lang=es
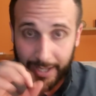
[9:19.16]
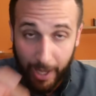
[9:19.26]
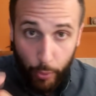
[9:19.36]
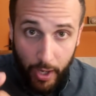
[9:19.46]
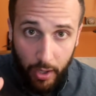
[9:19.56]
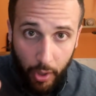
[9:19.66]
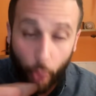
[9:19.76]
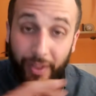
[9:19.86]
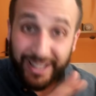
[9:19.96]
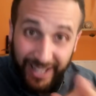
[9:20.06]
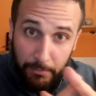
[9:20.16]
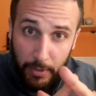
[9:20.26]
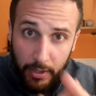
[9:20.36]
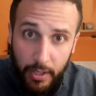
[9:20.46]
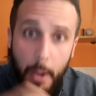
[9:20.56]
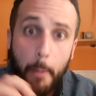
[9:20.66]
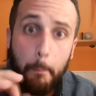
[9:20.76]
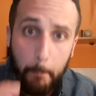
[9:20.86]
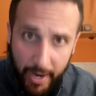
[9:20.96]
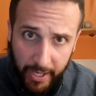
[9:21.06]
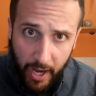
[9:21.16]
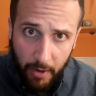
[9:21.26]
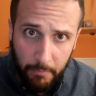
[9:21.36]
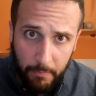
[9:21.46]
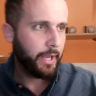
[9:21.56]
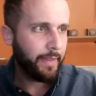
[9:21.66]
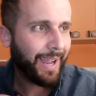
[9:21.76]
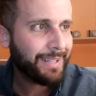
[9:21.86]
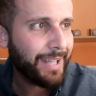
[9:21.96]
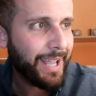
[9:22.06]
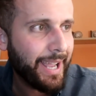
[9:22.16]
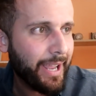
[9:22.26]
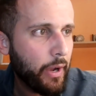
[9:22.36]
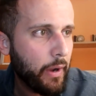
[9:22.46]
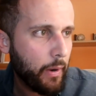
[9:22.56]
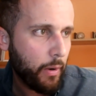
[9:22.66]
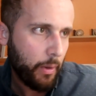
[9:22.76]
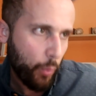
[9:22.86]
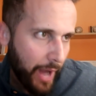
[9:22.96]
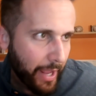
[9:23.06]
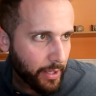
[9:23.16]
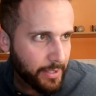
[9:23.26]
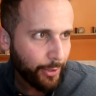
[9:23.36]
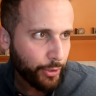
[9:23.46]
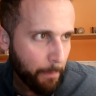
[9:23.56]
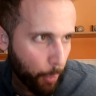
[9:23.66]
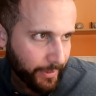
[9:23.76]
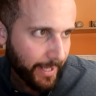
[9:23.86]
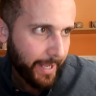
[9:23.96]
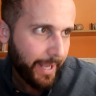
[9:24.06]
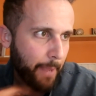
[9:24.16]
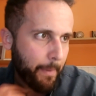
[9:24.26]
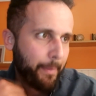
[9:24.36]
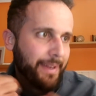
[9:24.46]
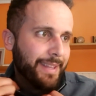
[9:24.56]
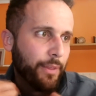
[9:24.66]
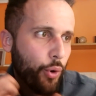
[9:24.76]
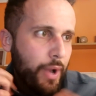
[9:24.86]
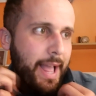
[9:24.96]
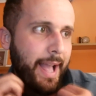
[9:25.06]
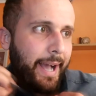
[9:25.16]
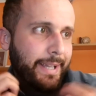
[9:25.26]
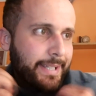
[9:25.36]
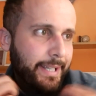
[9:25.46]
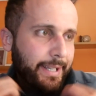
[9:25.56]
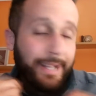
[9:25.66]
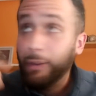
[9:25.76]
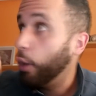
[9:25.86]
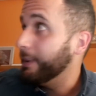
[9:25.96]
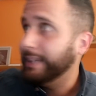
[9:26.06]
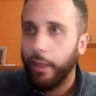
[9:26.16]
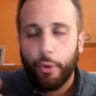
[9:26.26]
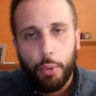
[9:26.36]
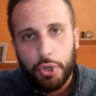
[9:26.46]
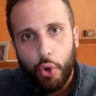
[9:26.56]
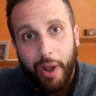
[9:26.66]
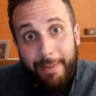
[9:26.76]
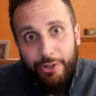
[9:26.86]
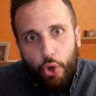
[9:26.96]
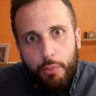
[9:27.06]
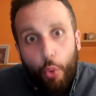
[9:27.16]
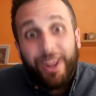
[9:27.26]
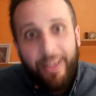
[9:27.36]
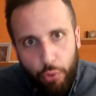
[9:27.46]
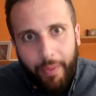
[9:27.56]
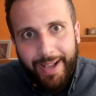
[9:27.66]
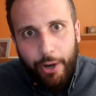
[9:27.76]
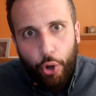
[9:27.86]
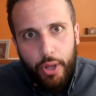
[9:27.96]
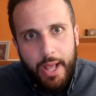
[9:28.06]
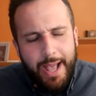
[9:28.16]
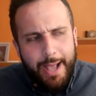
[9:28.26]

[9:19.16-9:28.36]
Laura o del team Marina. Y déjate eh, un like si no te importa, ¿eh? que me he vestido así, que tengo el ventilador puesto, que me estoy muriendo de calor,